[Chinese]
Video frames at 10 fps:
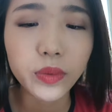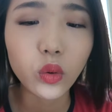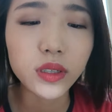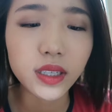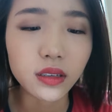比
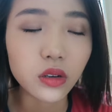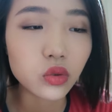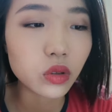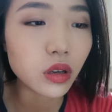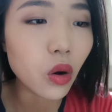我想象
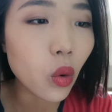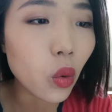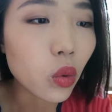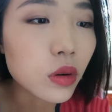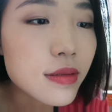中要红，
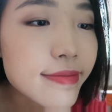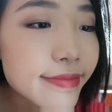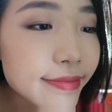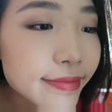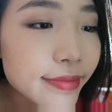
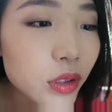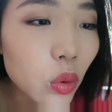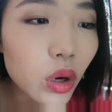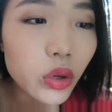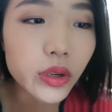
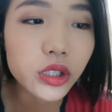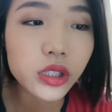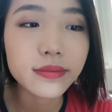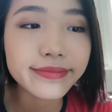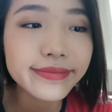我以为
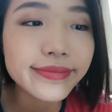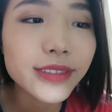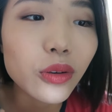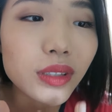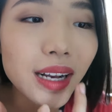是
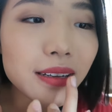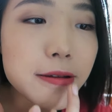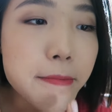豆沙。